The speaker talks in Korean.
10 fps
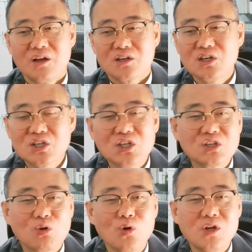그 큰
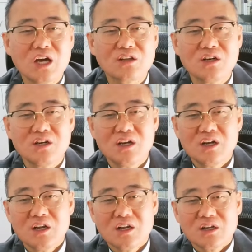골리앗을
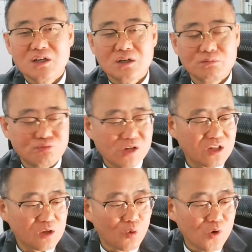
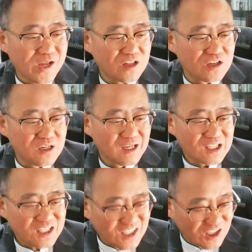블레셋의 골리앗을
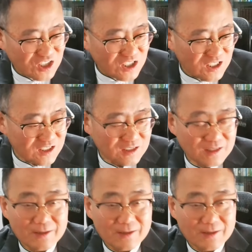쓰러뜨리는.